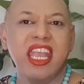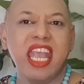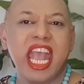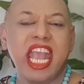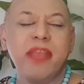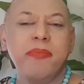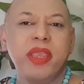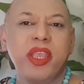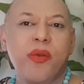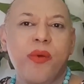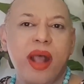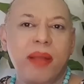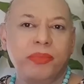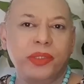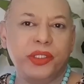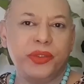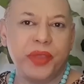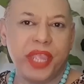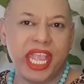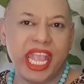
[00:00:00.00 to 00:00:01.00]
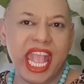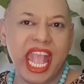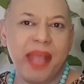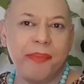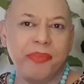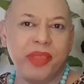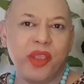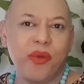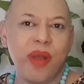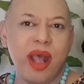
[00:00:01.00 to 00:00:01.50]
ให้มีความสวยงาม
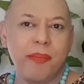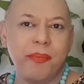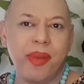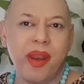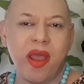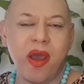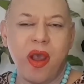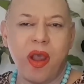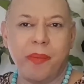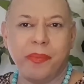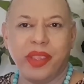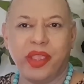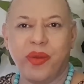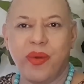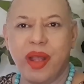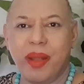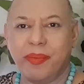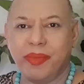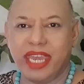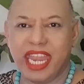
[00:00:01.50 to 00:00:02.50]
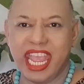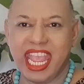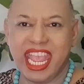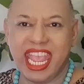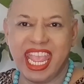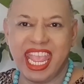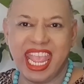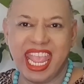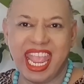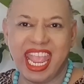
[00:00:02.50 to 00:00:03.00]
มีความหล่อมีความ
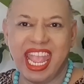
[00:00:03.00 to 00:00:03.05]
เท่